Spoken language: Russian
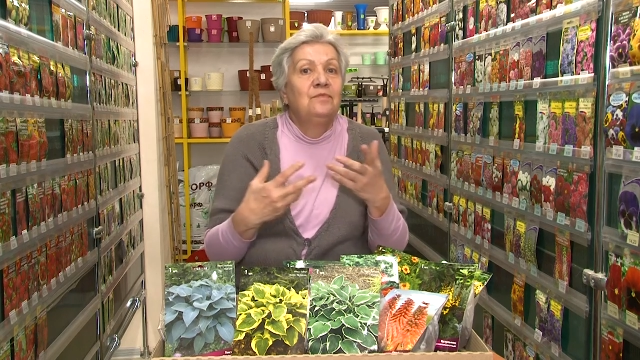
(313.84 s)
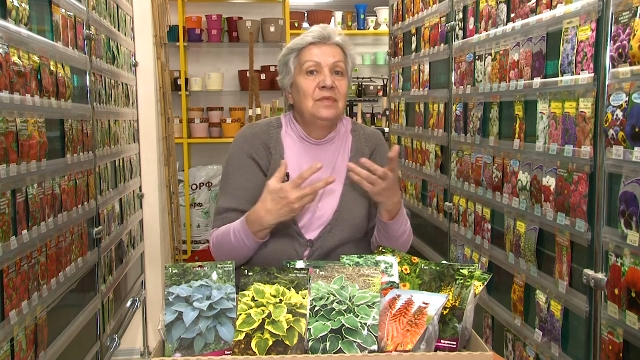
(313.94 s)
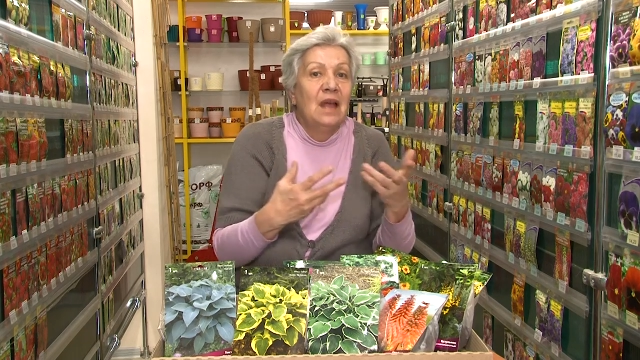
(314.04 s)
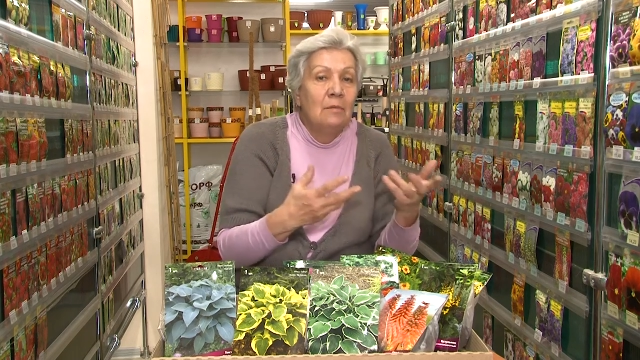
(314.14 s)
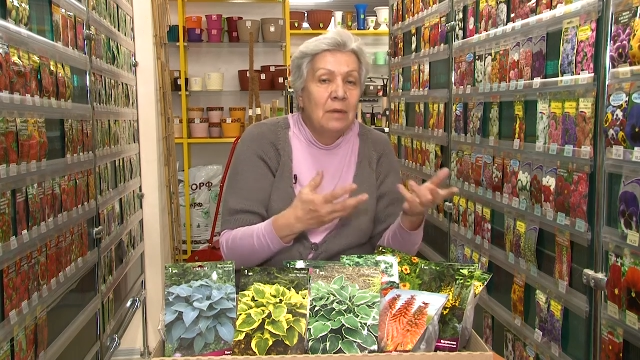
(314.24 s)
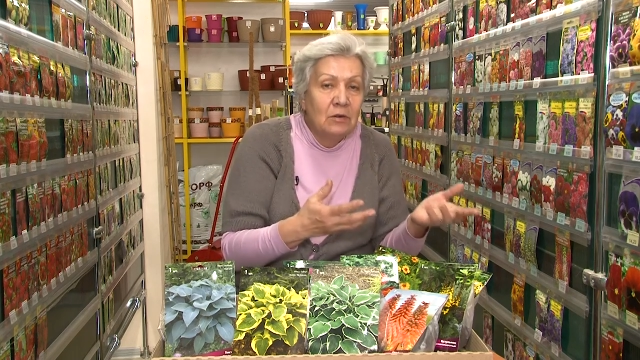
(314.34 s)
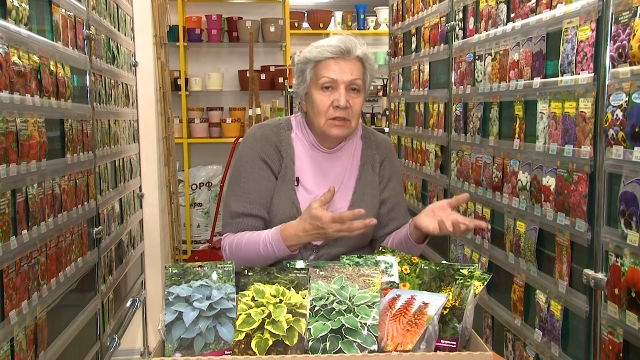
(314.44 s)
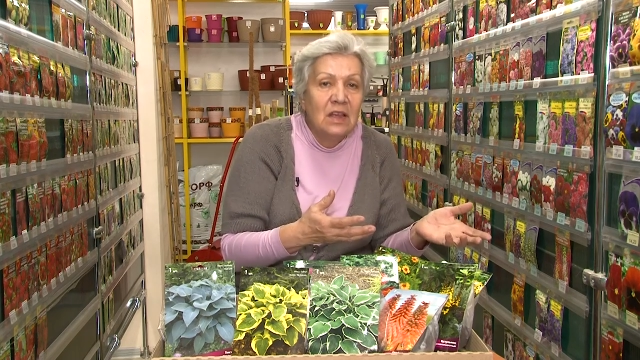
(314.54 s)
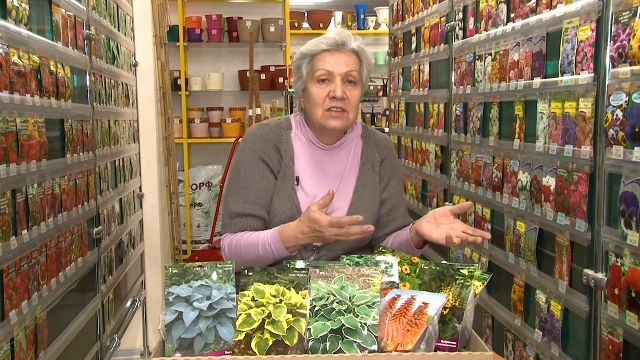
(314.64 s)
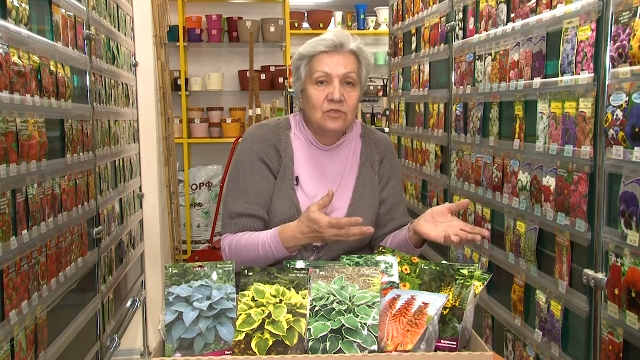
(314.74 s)

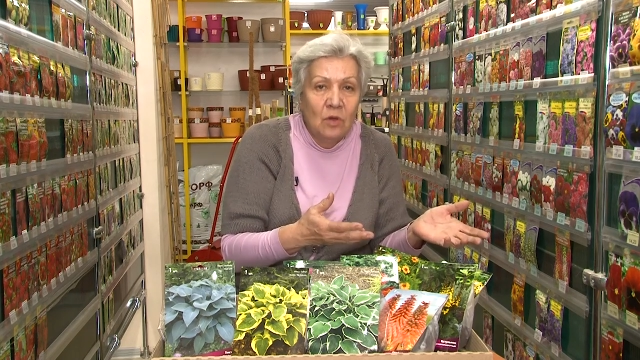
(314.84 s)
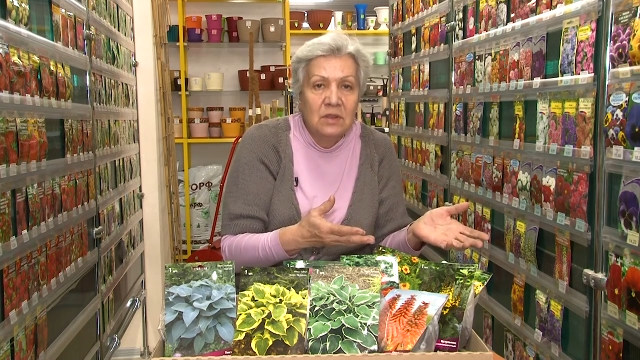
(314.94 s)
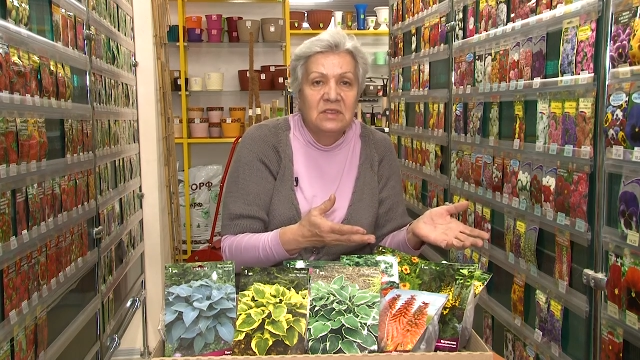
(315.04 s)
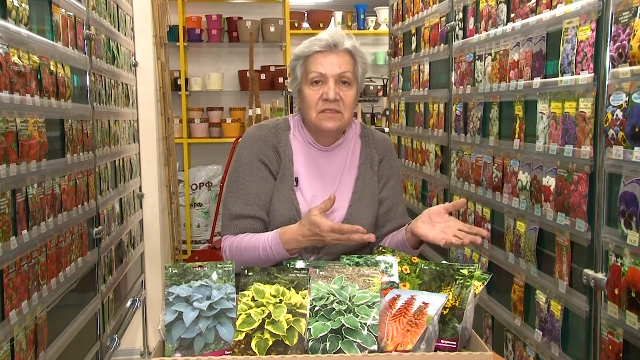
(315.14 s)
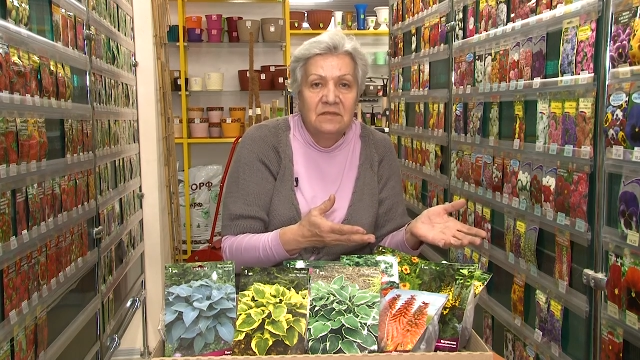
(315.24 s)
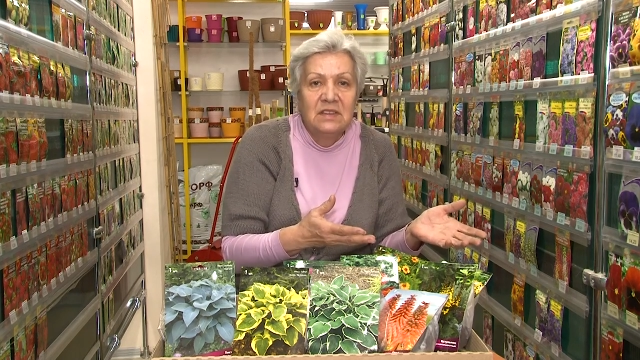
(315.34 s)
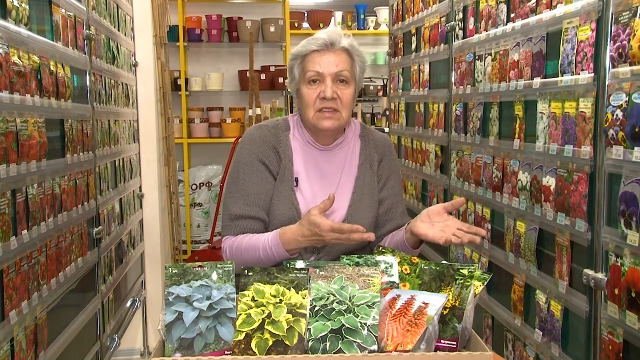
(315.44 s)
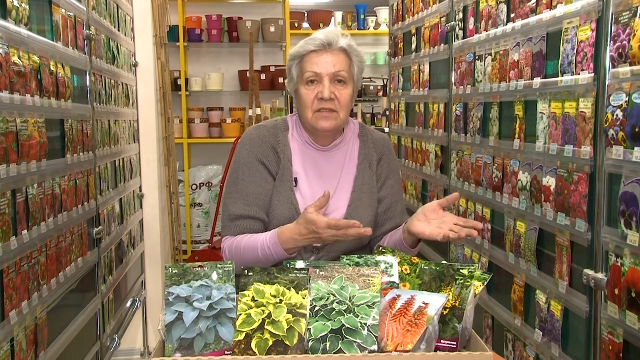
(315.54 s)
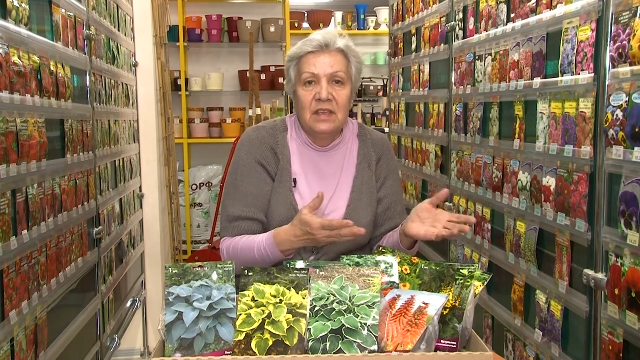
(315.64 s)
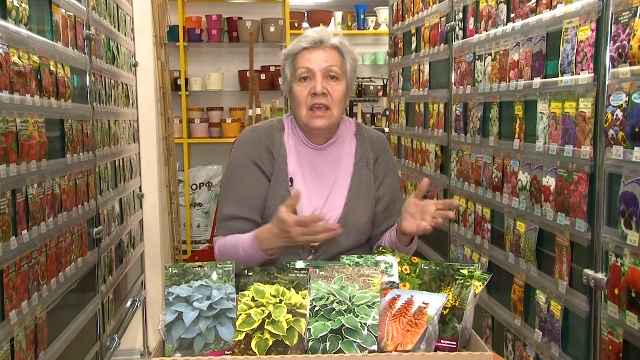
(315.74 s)
наоборот, на солнце
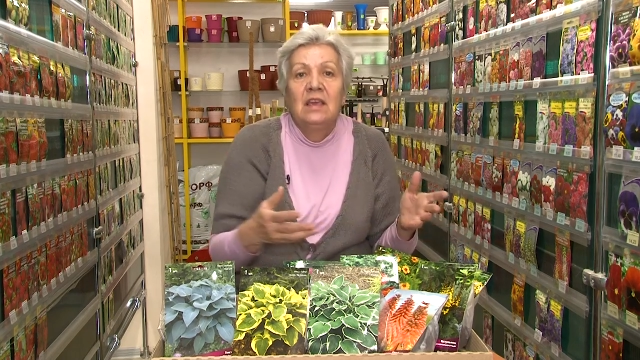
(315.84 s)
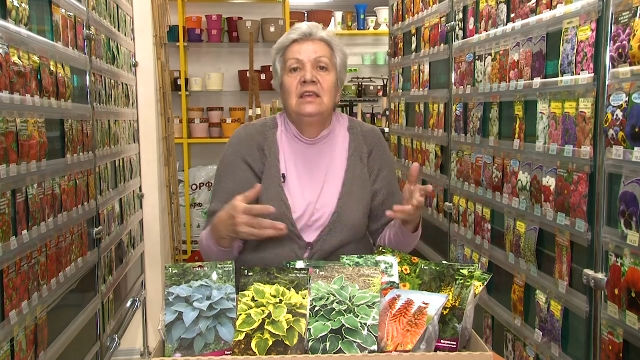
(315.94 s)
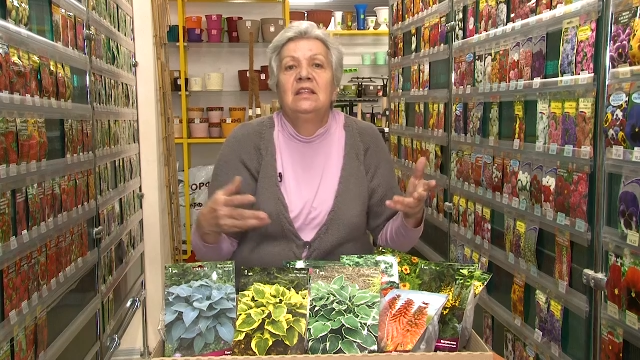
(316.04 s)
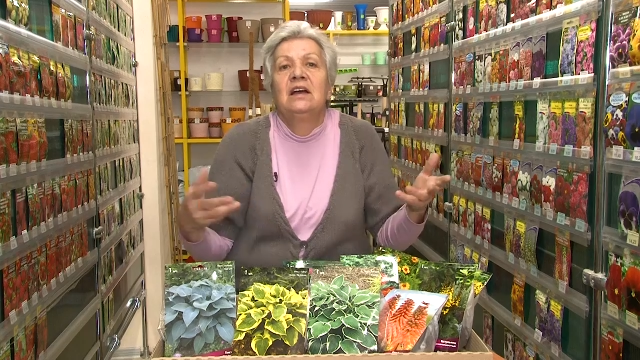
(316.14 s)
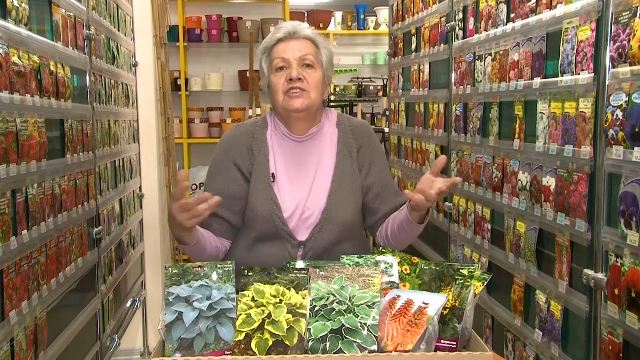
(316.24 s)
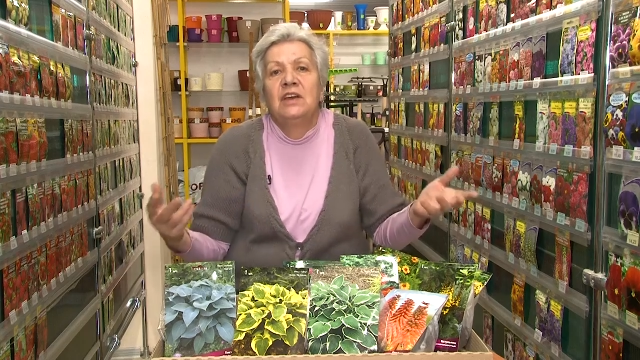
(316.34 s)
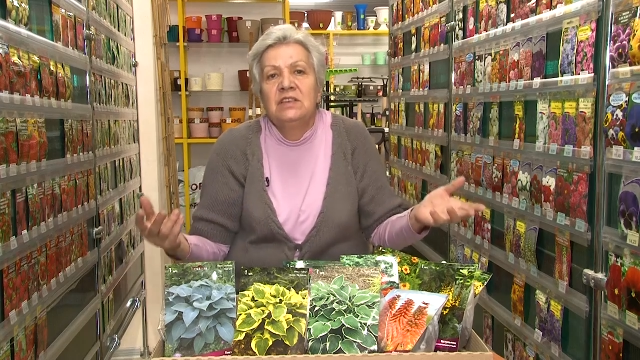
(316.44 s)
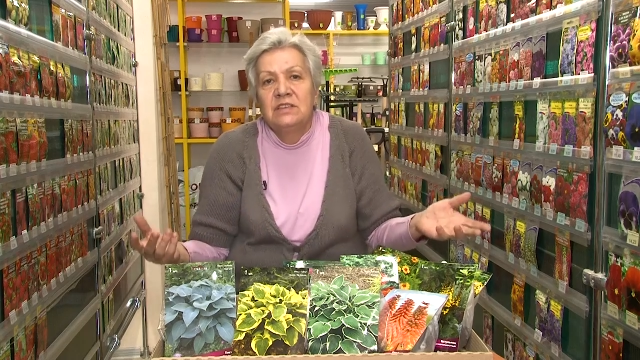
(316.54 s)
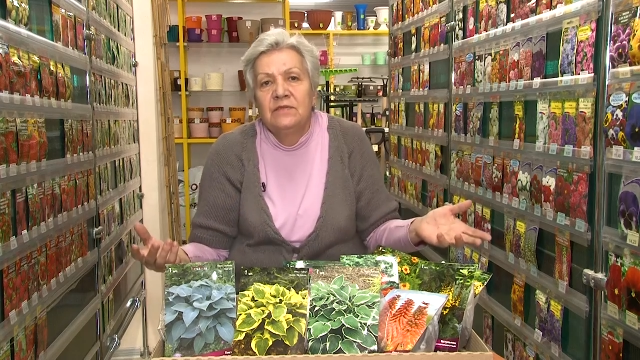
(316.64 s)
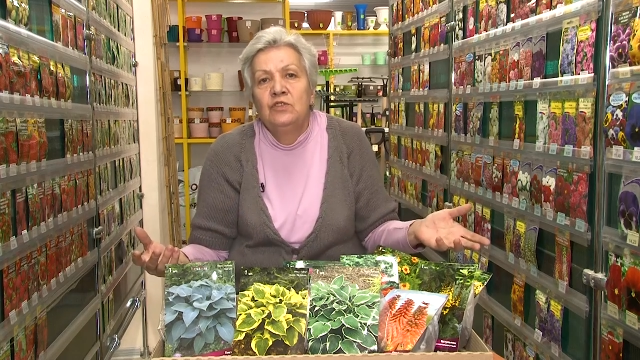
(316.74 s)
выставить, иначе
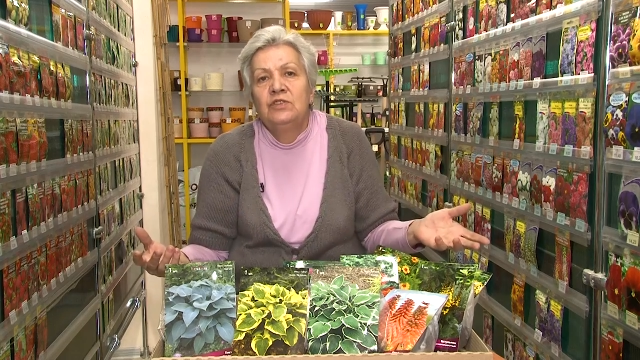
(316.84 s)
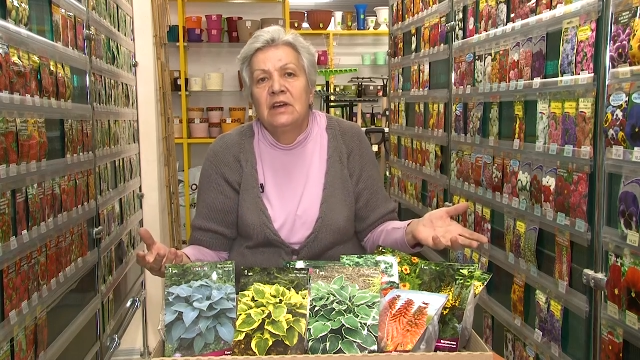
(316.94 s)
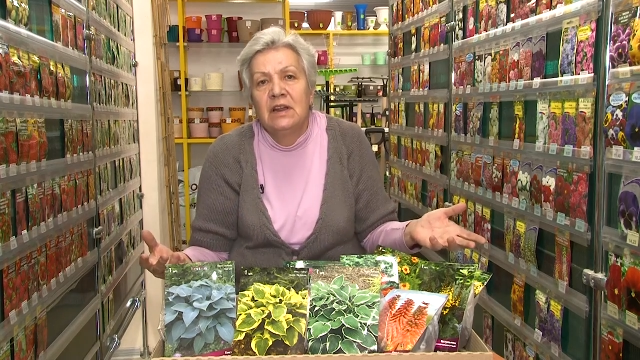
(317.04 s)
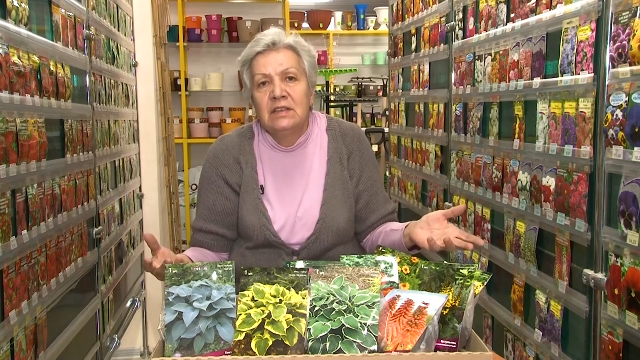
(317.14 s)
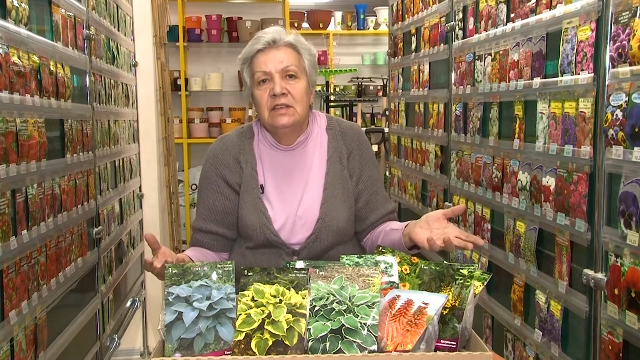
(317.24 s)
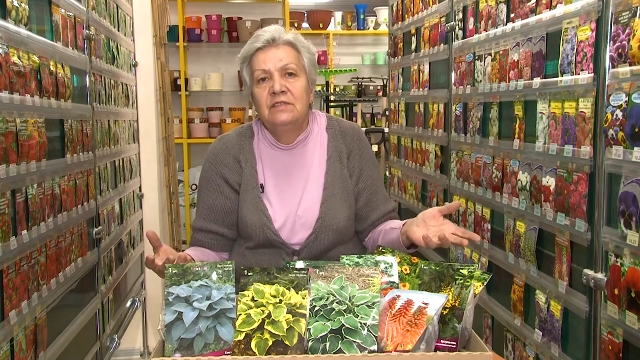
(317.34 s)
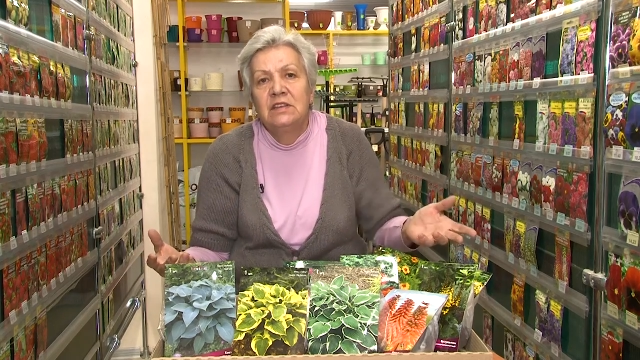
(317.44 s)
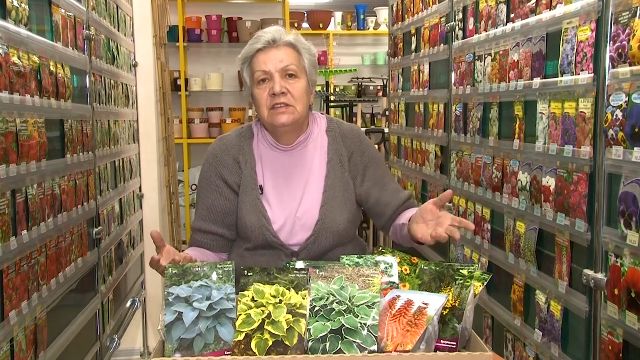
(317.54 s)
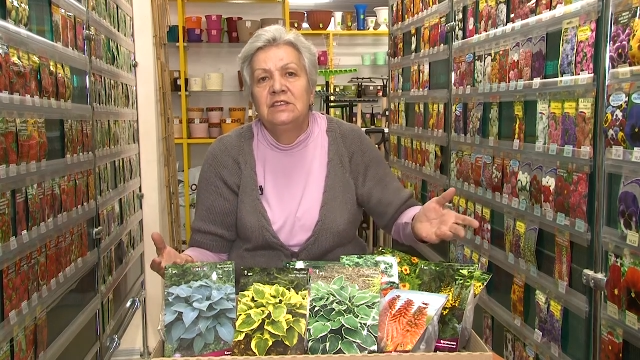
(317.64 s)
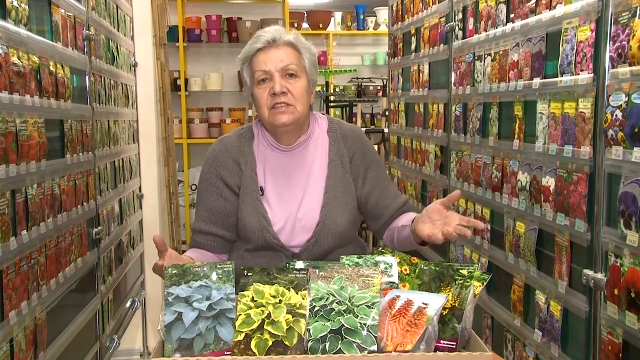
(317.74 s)
они свою
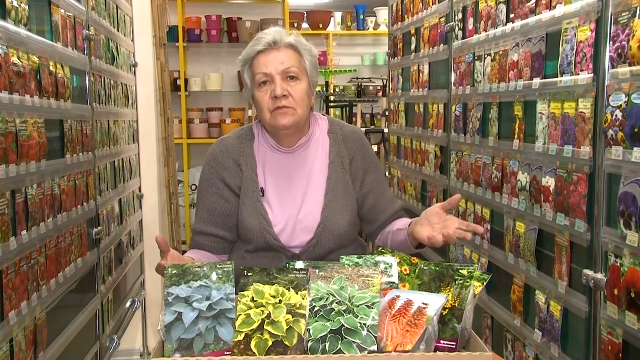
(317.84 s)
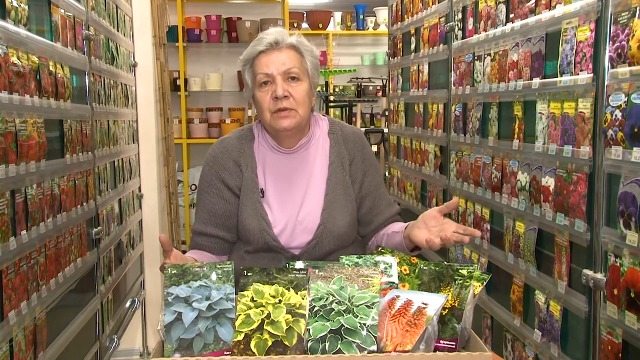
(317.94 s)
декоративность листьев